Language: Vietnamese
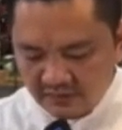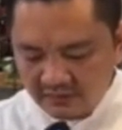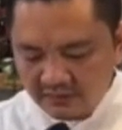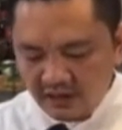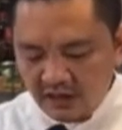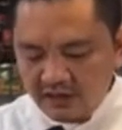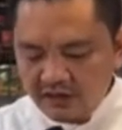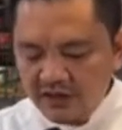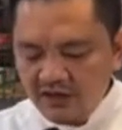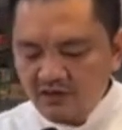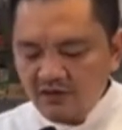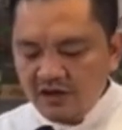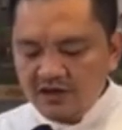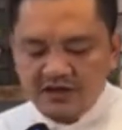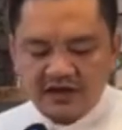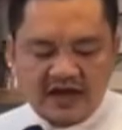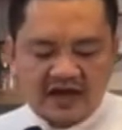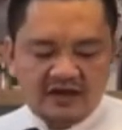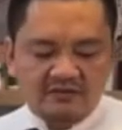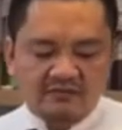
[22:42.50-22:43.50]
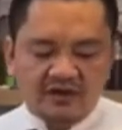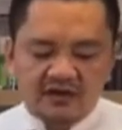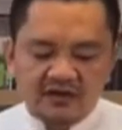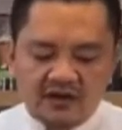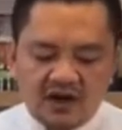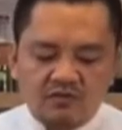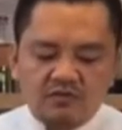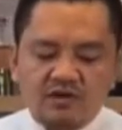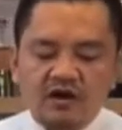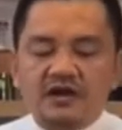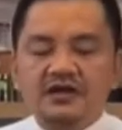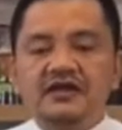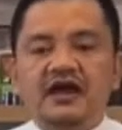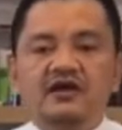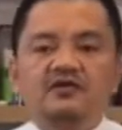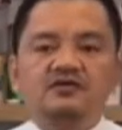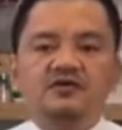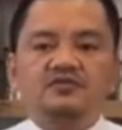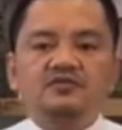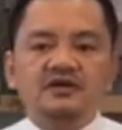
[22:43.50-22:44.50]
rồi nếu ở nhà mình không có cái
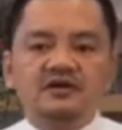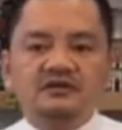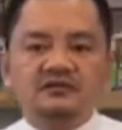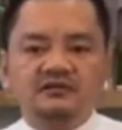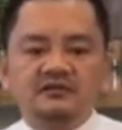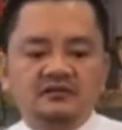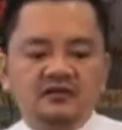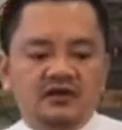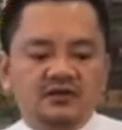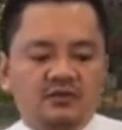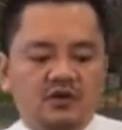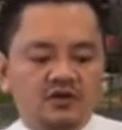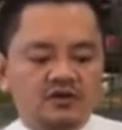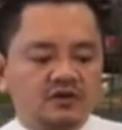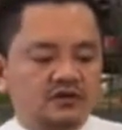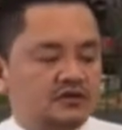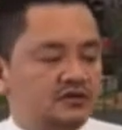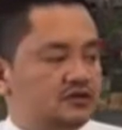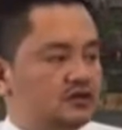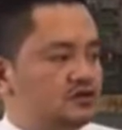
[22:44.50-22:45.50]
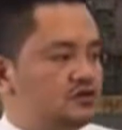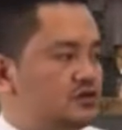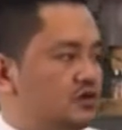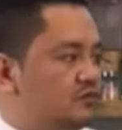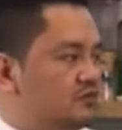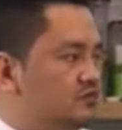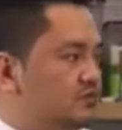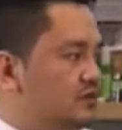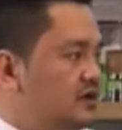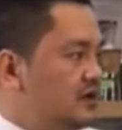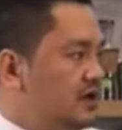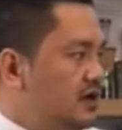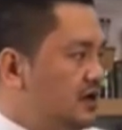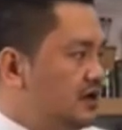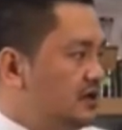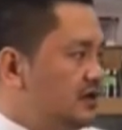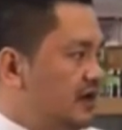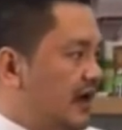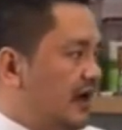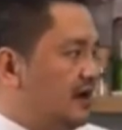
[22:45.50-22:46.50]
chảo chống dính thì mọi người sử dụng
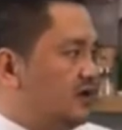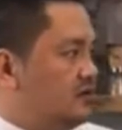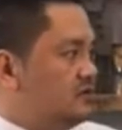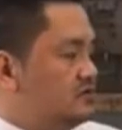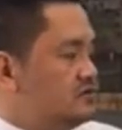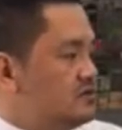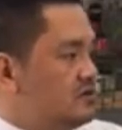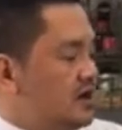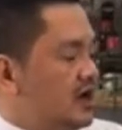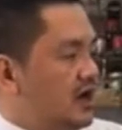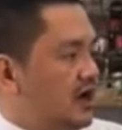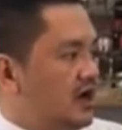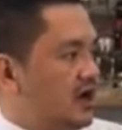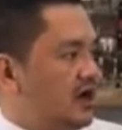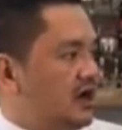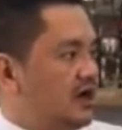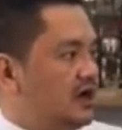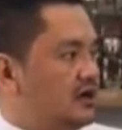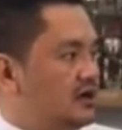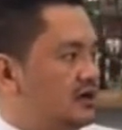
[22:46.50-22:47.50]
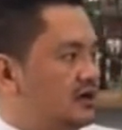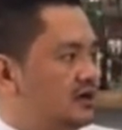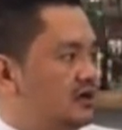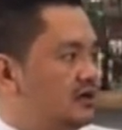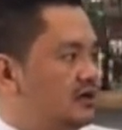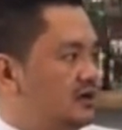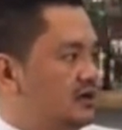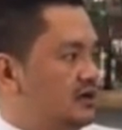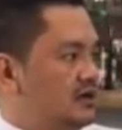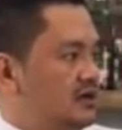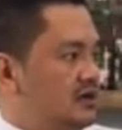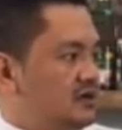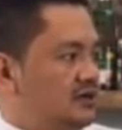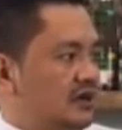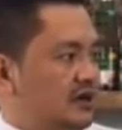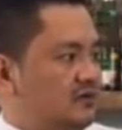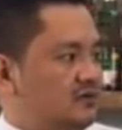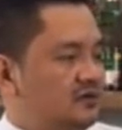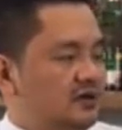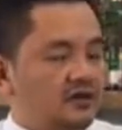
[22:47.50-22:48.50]
chảo uh,
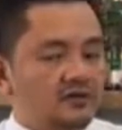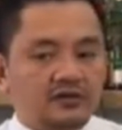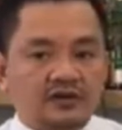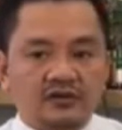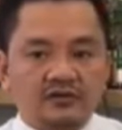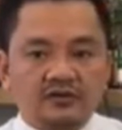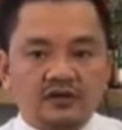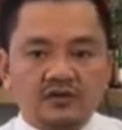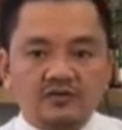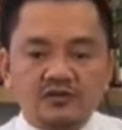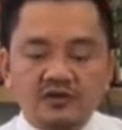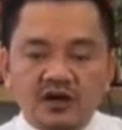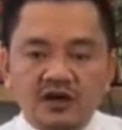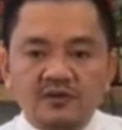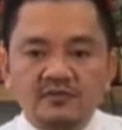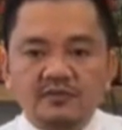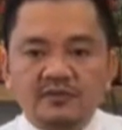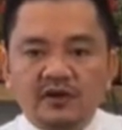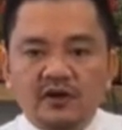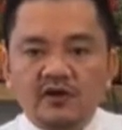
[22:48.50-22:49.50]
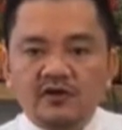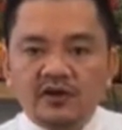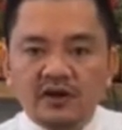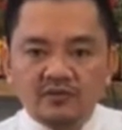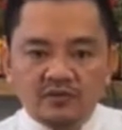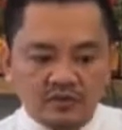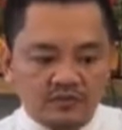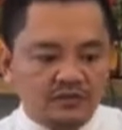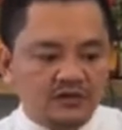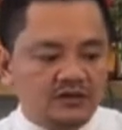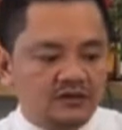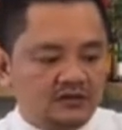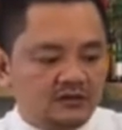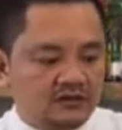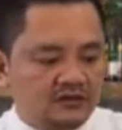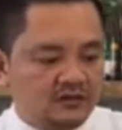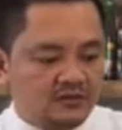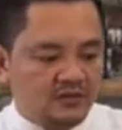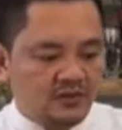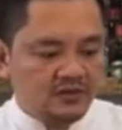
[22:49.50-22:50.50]
chảo chảo chảo chảo nhôm chảo inox cũng
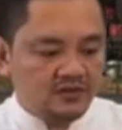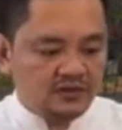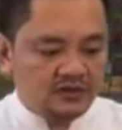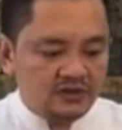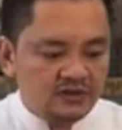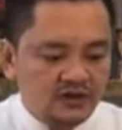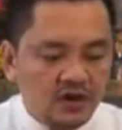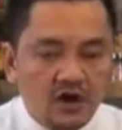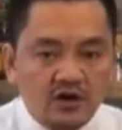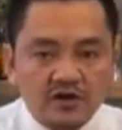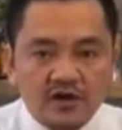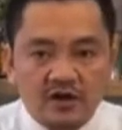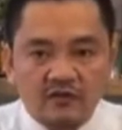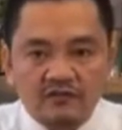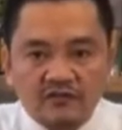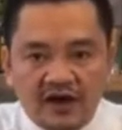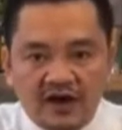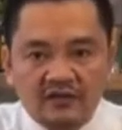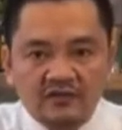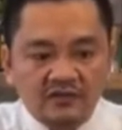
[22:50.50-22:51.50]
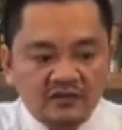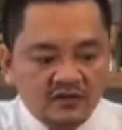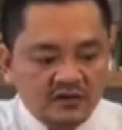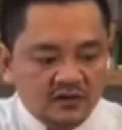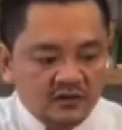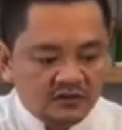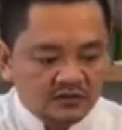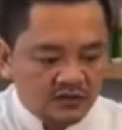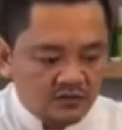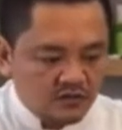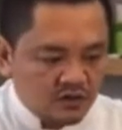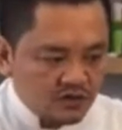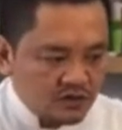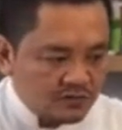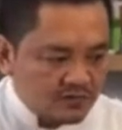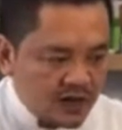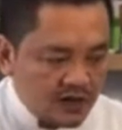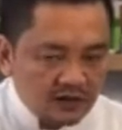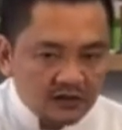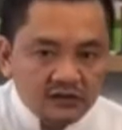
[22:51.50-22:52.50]
được nhưng mà cứ cho dầu vào xong mọi
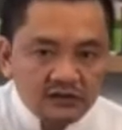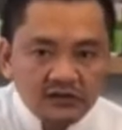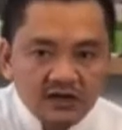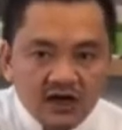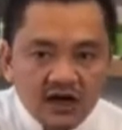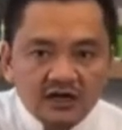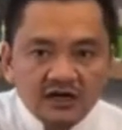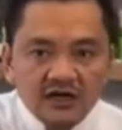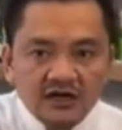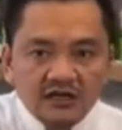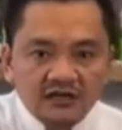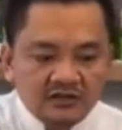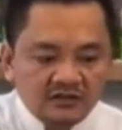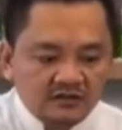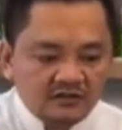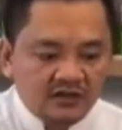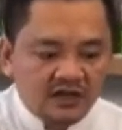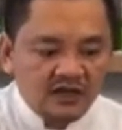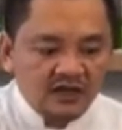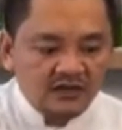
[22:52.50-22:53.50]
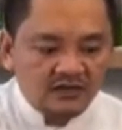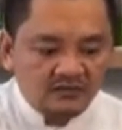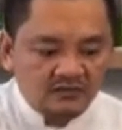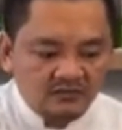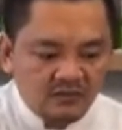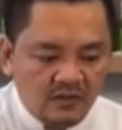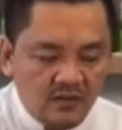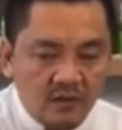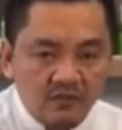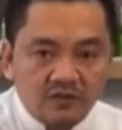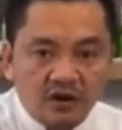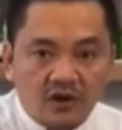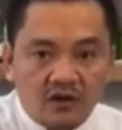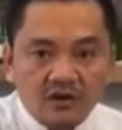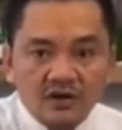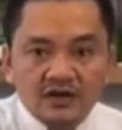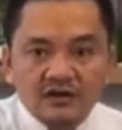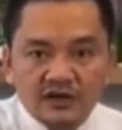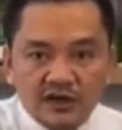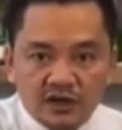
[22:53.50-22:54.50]
người bật lửa lớn lên xong thấy nó bốc
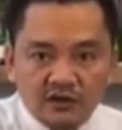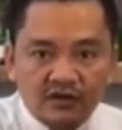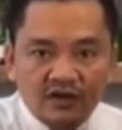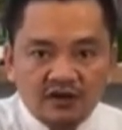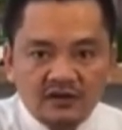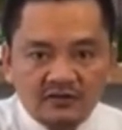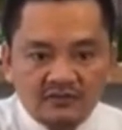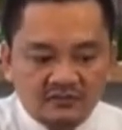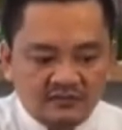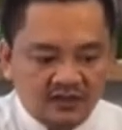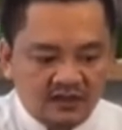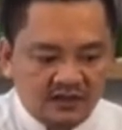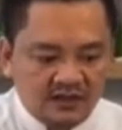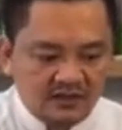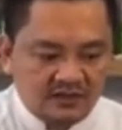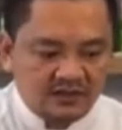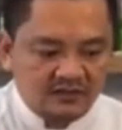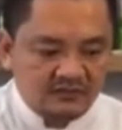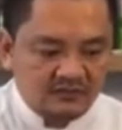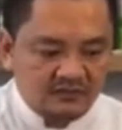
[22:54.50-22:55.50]
khói lên nhiều á thì